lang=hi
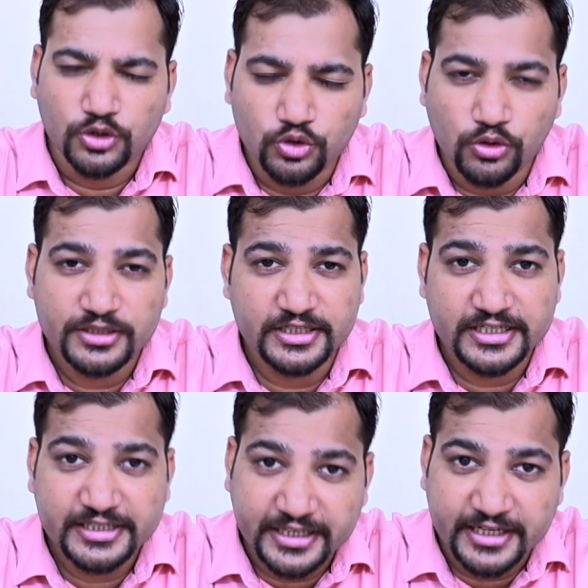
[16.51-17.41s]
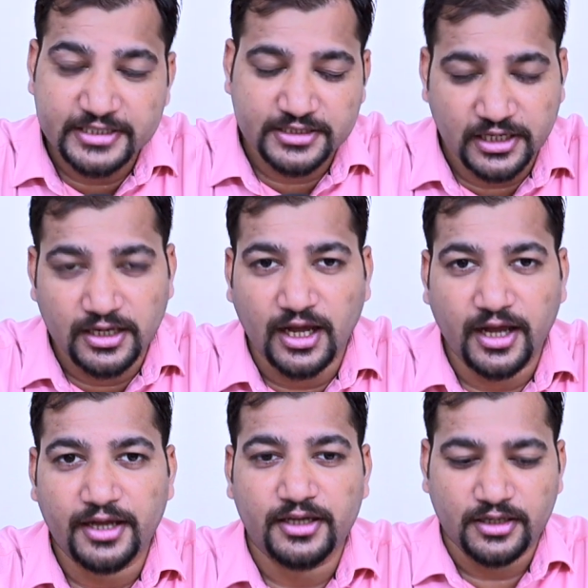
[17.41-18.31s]
2023 चल रहा
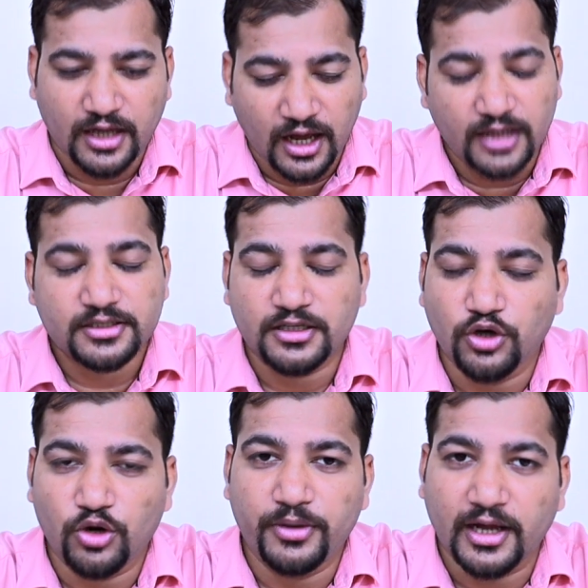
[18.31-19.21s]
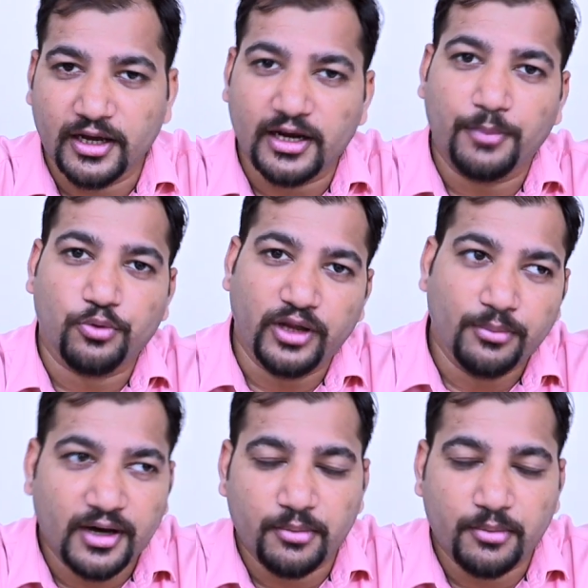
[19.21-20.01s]
है आज के दौर में अगर आपको एम